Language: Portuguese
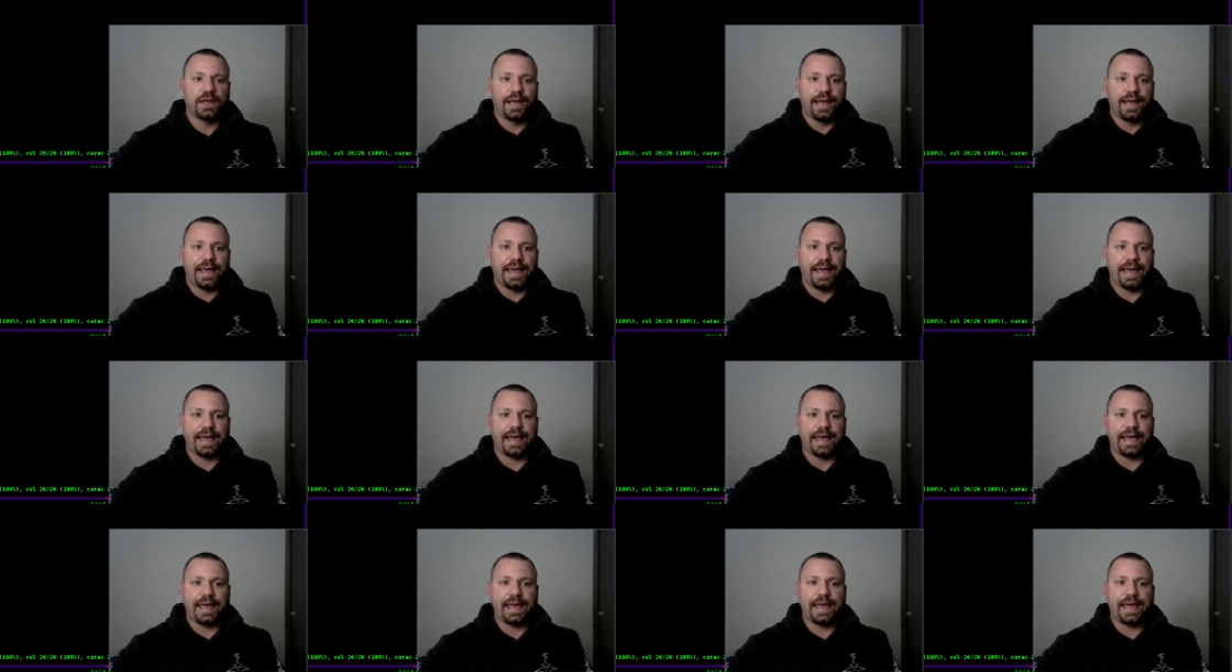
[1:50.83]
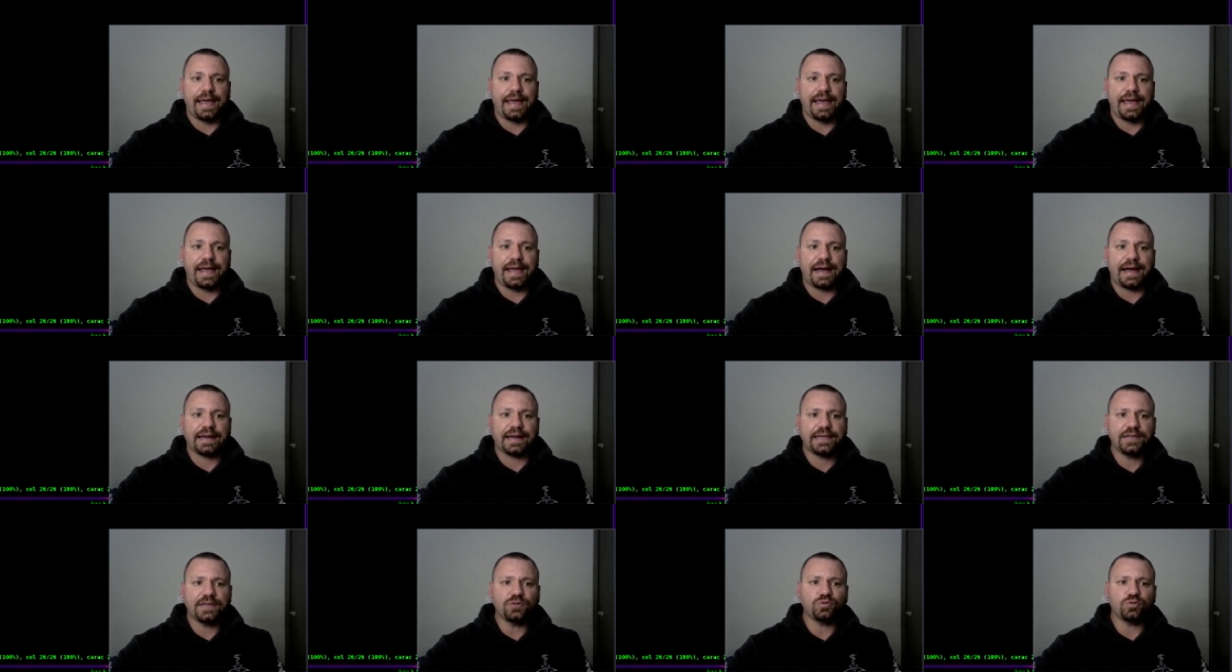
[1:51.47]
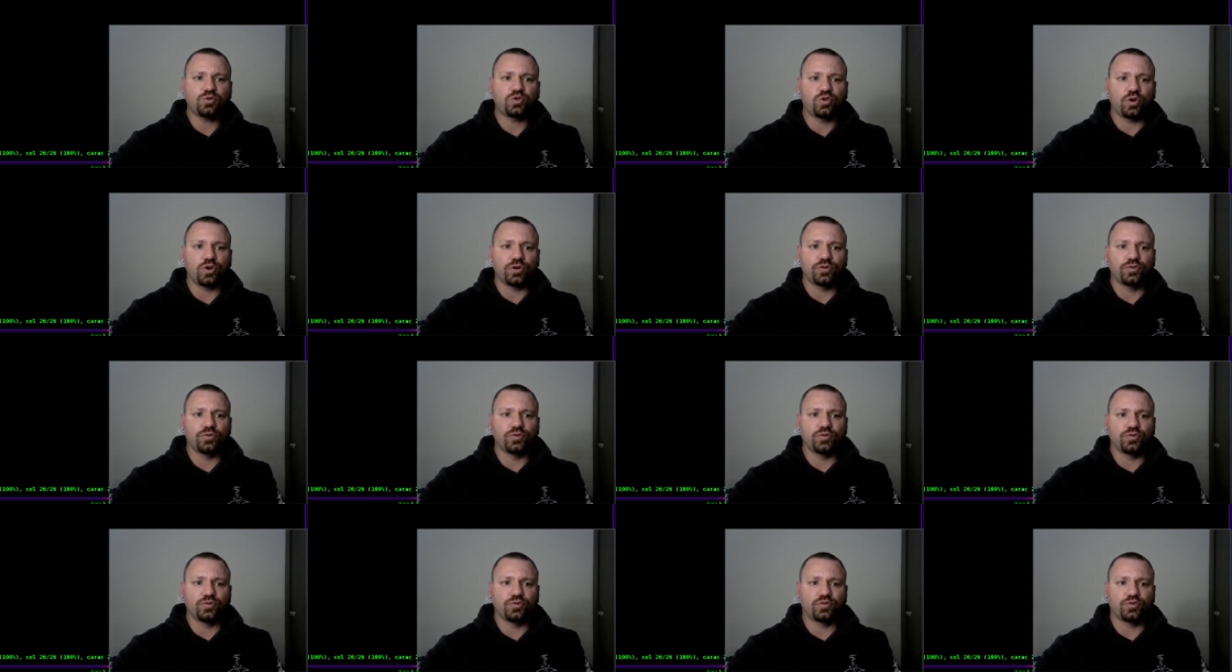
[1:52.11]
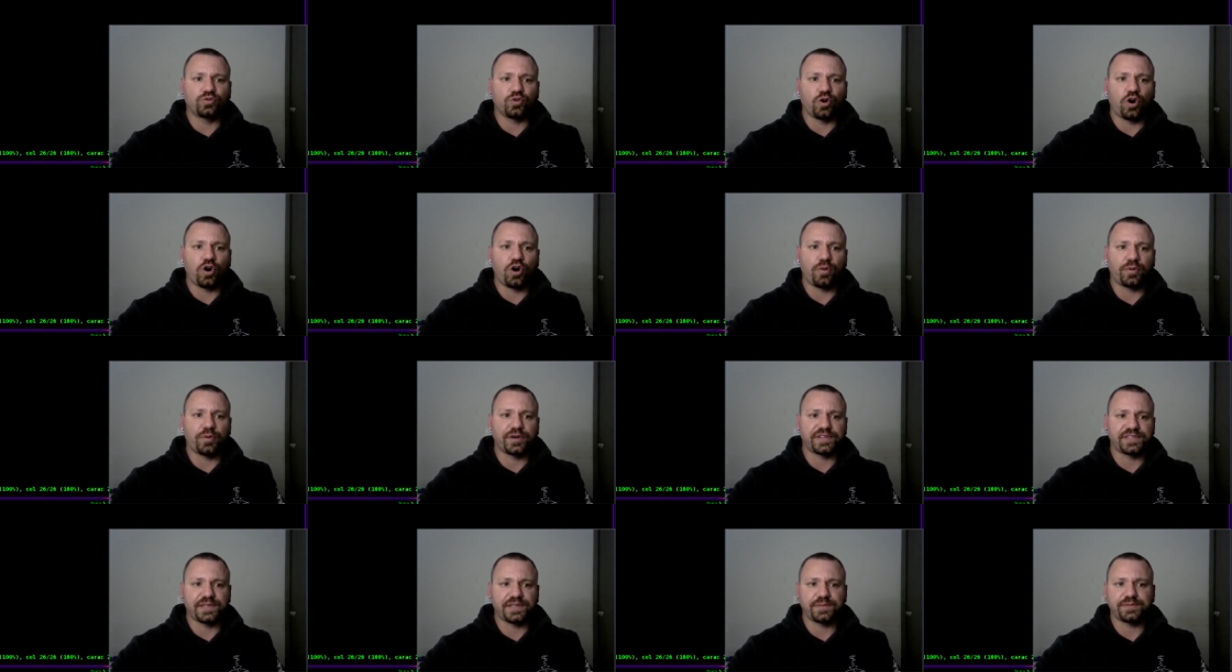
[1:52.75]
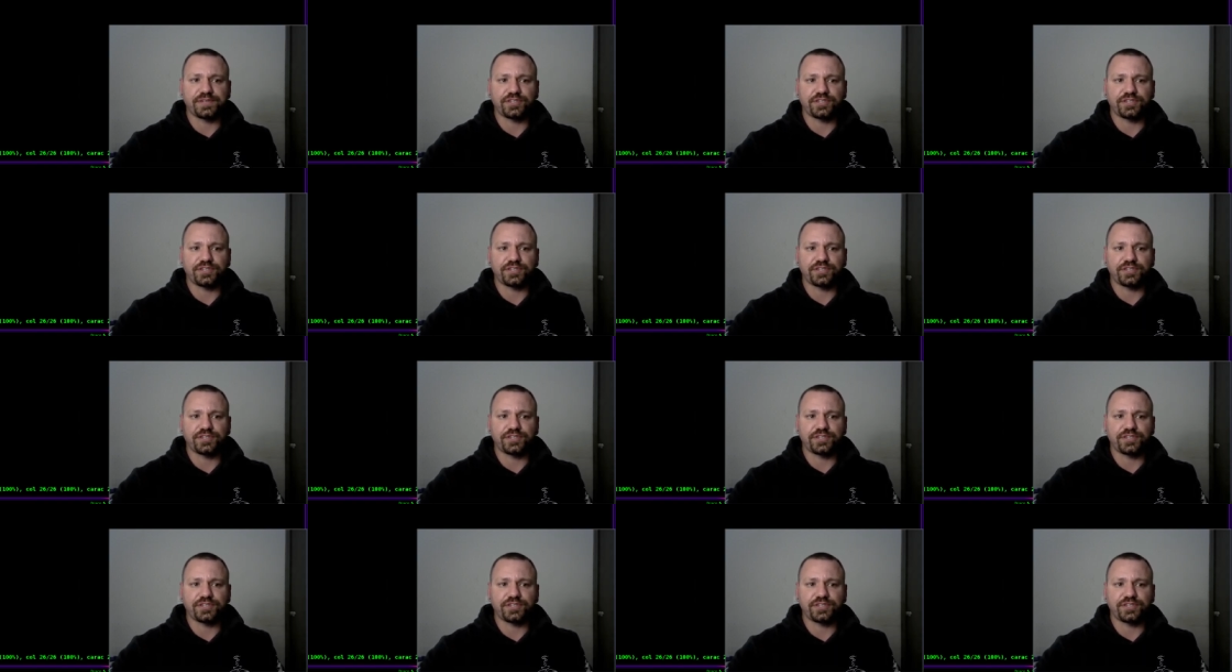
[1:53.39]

É, aqui no, no, no, Tor, por exemplo,